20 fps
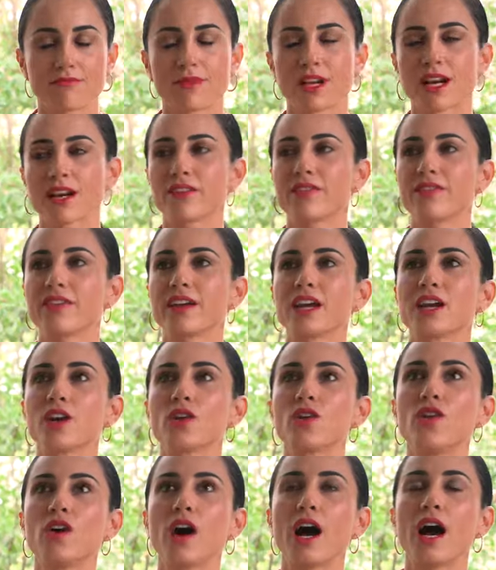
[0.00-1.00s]
me
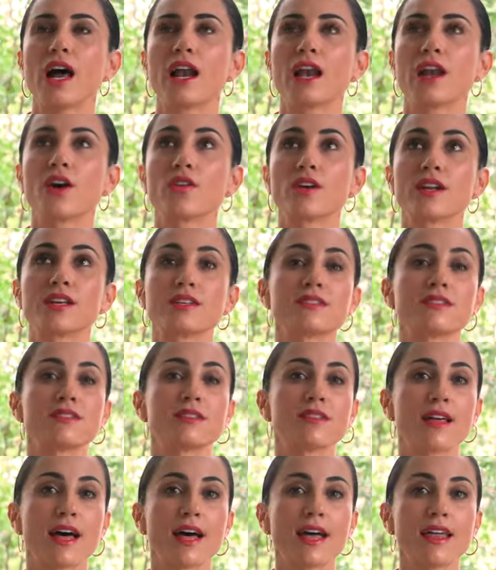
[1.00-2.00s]
refiero a la
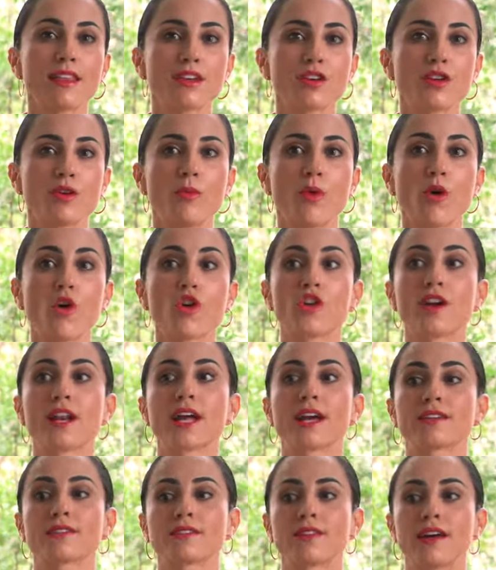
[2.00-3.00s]
honestidad como
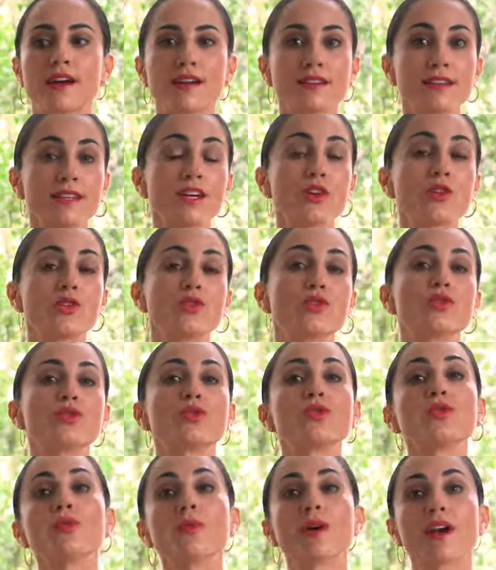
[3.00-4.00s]
conectarte con
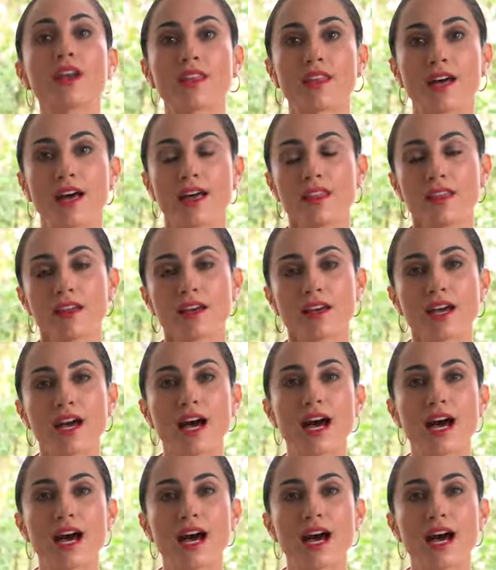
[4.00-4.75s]
tu verdad